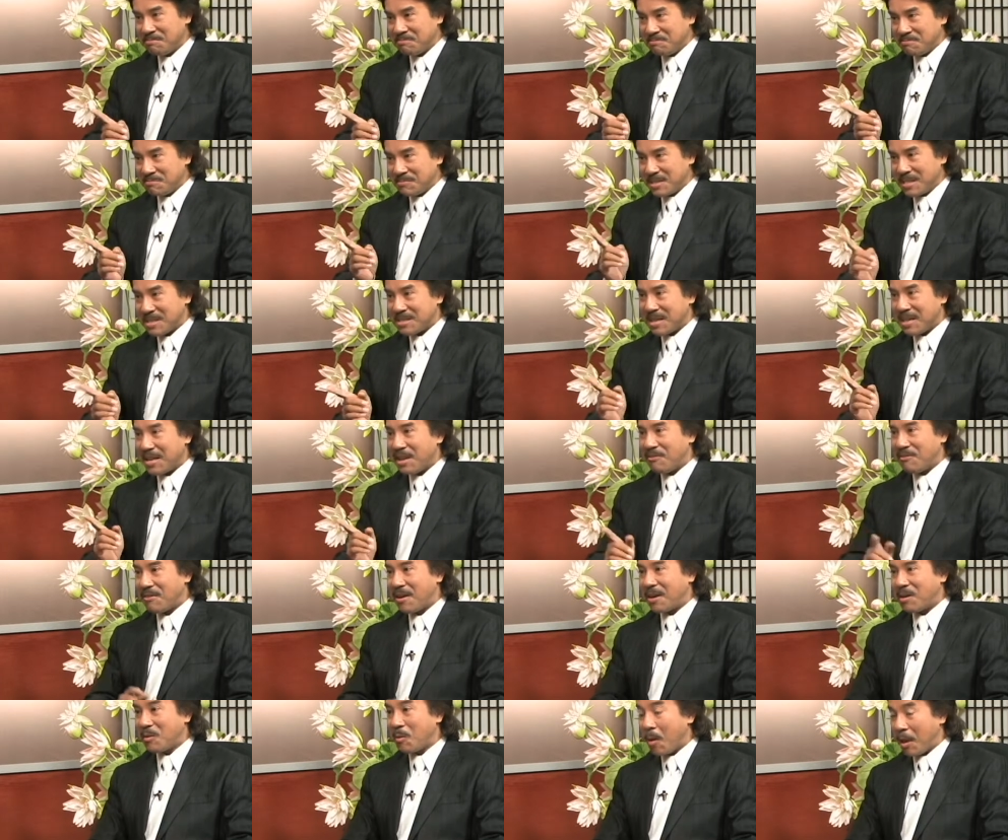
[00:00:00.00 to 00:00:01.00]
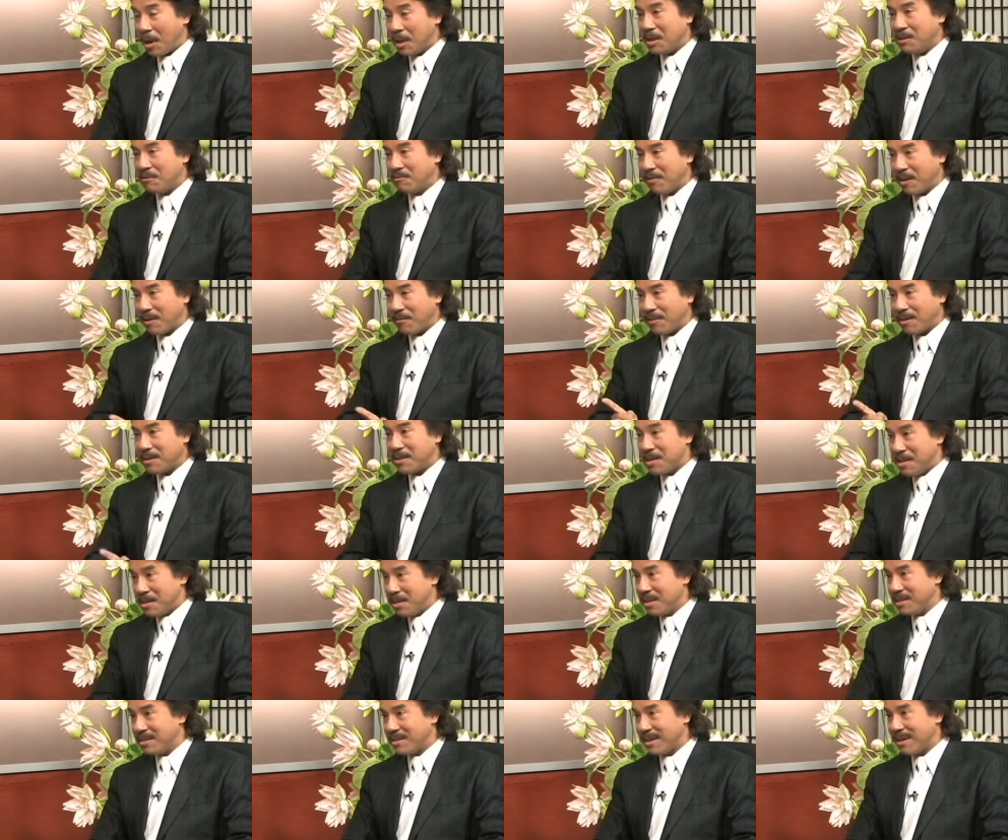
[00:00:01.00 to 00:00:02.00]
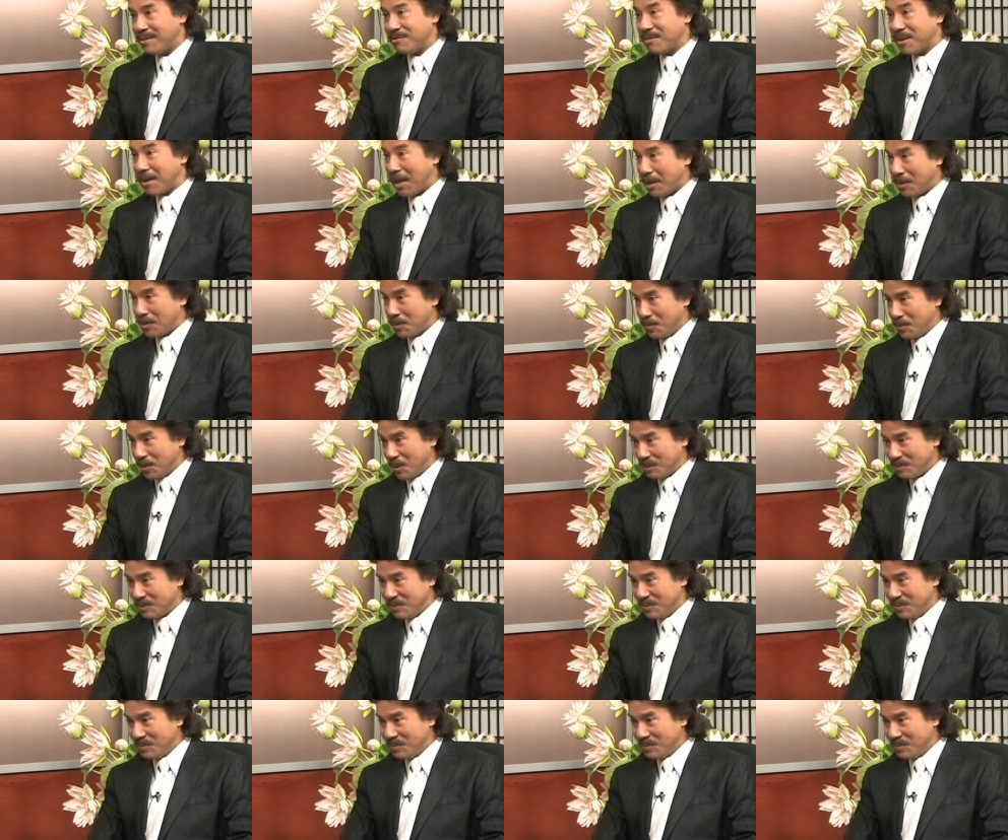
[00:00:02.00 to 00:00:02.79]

chắc chắn là phải hoan nghênh và phải nhớ đến Vân Anh đúng không